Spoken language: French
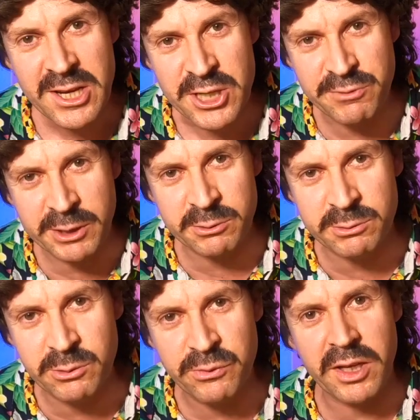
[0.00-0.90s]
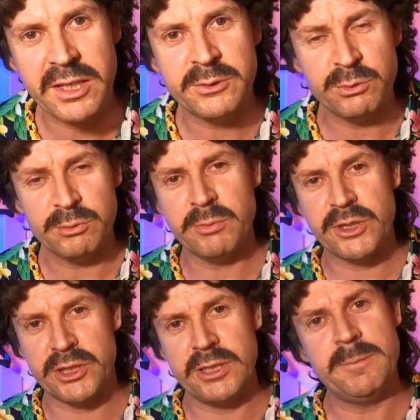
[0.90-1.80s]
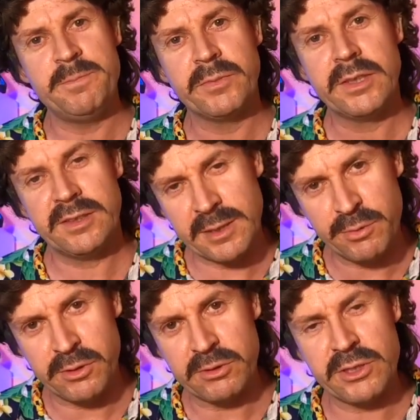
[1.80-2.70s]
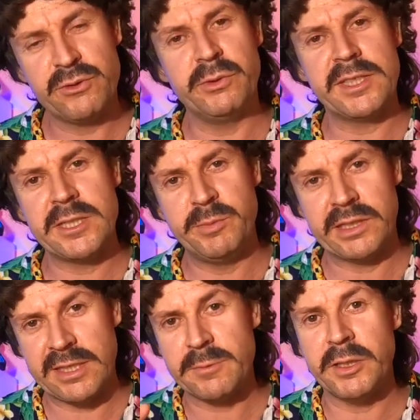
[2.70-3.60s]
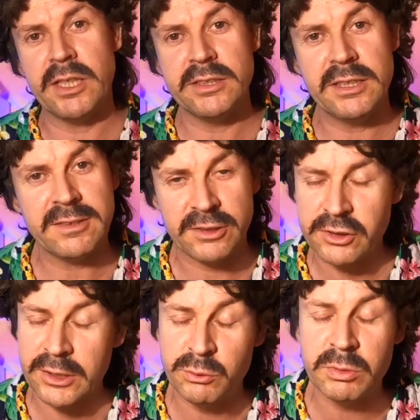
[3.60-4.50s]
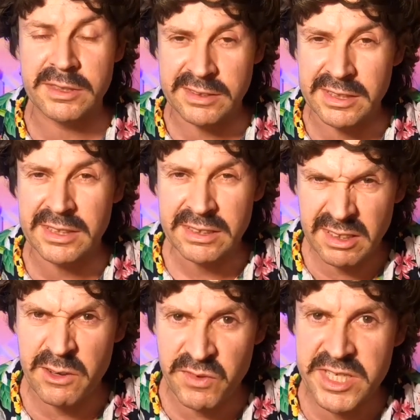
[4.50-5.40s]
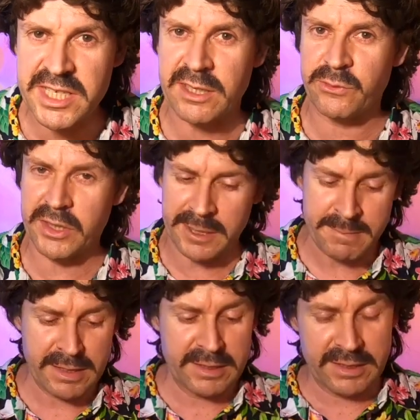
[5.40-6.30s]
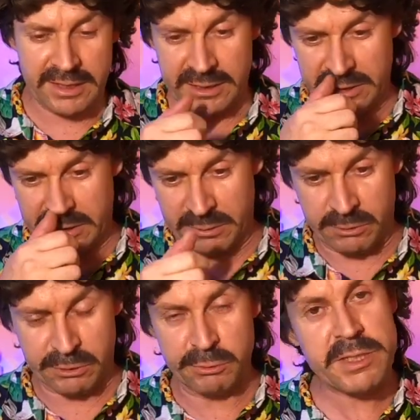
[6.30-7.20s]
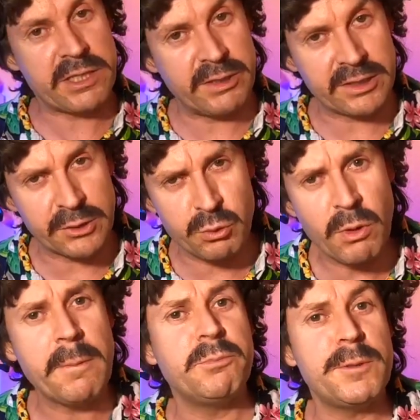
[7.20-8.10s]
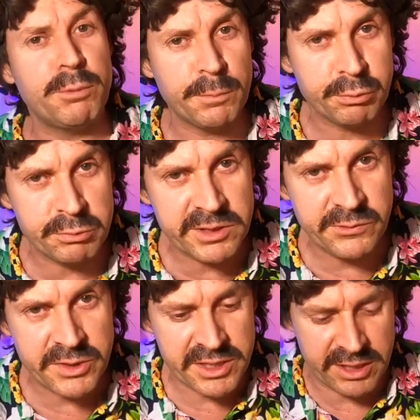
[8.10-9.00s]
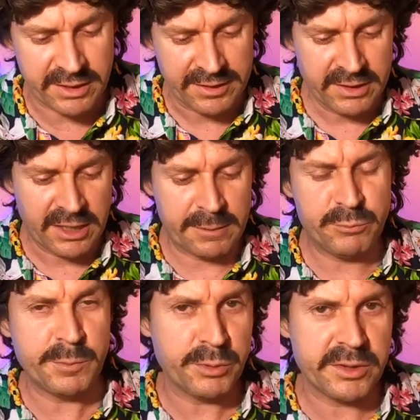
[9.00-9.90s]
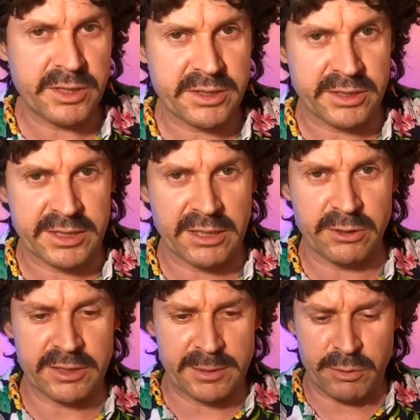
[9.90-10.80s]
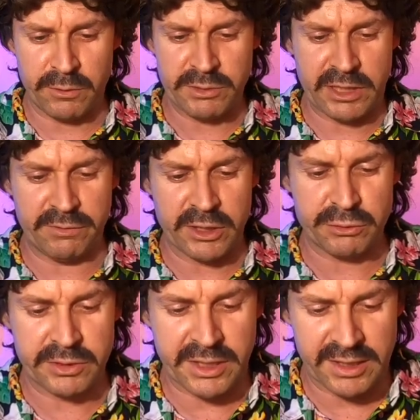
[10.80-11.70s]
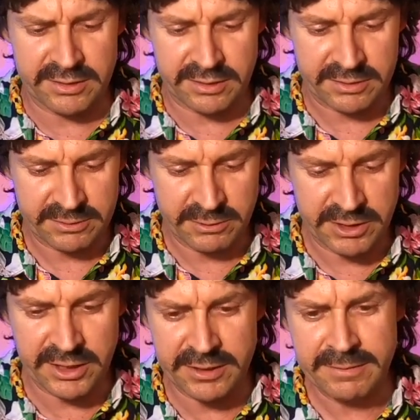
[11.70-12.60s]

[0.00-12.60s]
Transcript: je vais donc vous faire un tour de magie. D'abord, je vous l'explique. La semaine dernière, c'était un tour qui était très facile à faire. Et euh, aujourd'hui, ça va être un tour un petit peu plus difficile, un petit peu de technique. Alors d'abord, vous avez un jeu de cartes, ok